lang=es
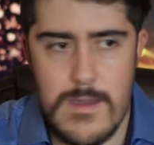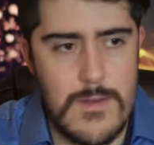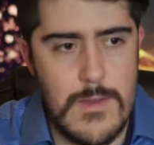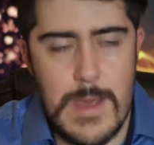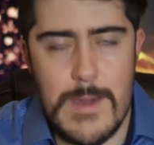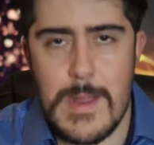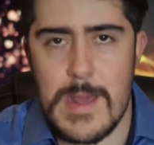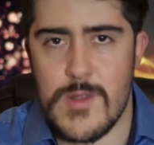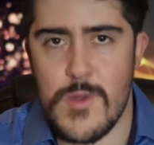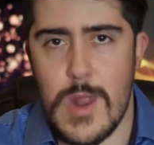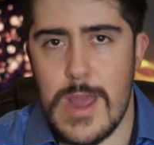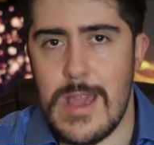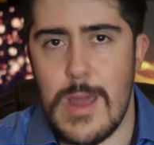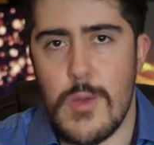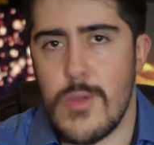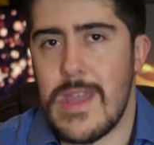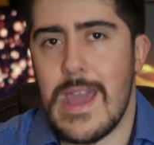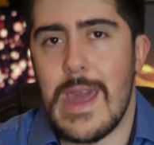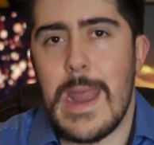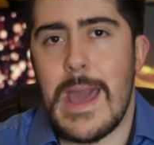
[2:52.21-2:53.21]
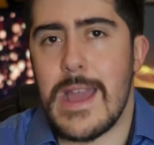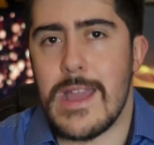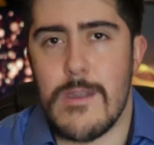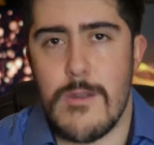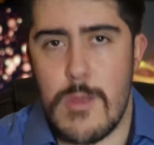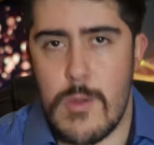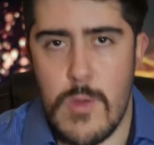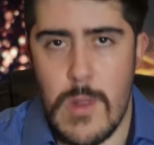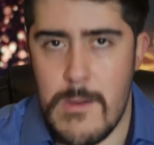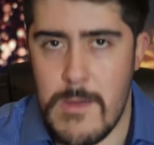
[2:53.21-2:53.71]
una Venezuela que no tiene nada que
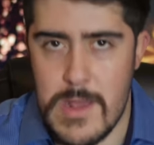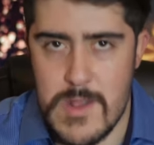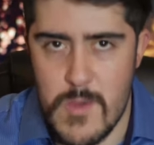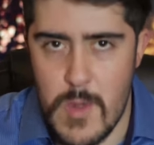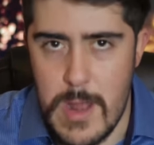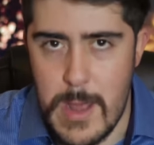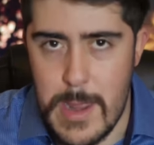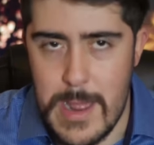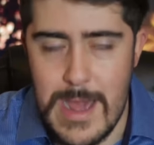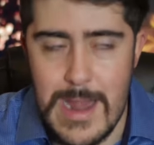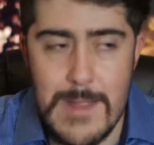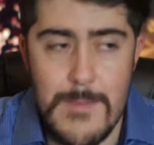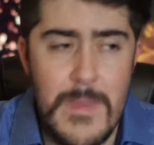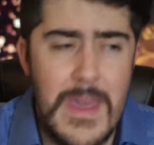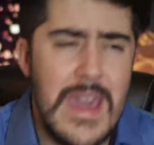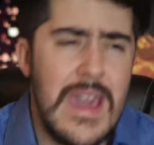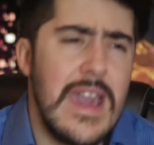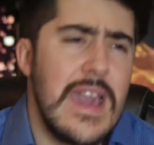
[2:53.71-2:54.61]
ver con la Venezuela real,